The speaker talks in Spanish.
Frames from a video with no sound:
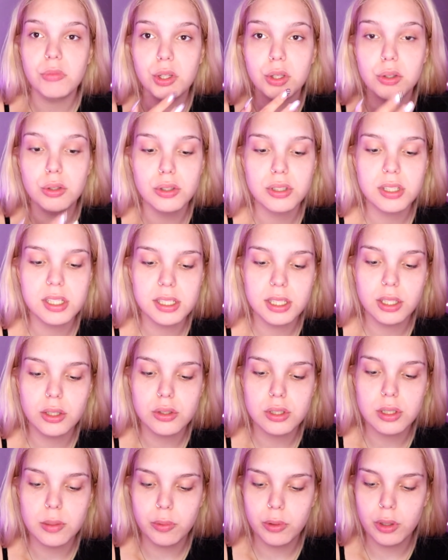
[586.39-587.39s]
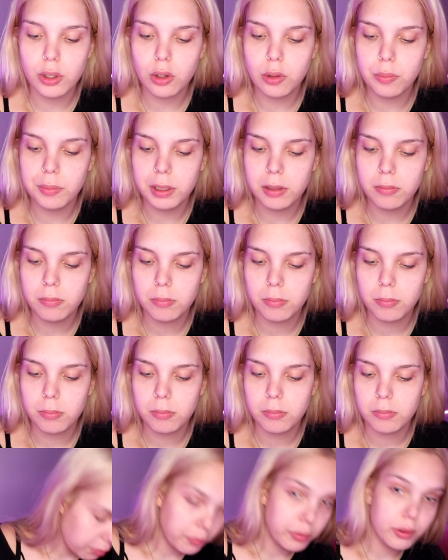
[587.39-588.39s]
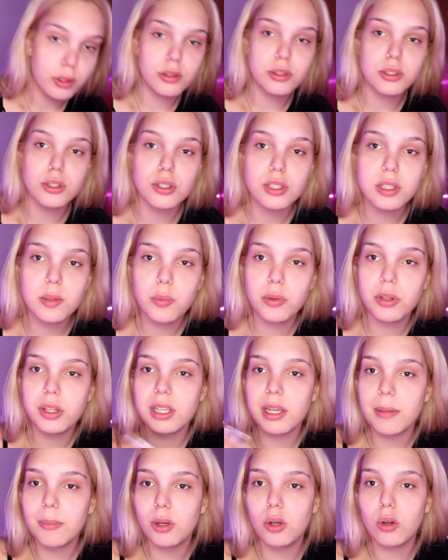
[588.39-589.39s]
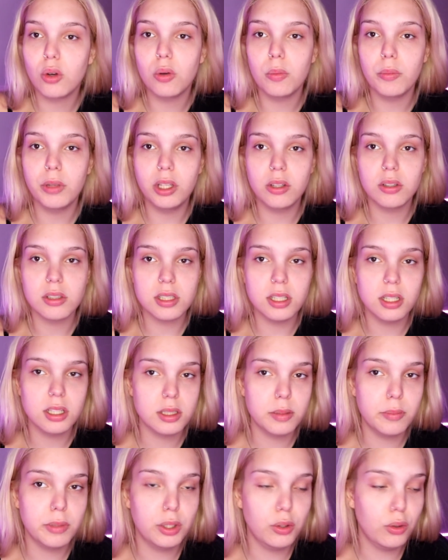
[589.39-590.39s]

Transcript: Yo no sé si esto se puede comer. Pero si no se puede ya me lo comí, así que si me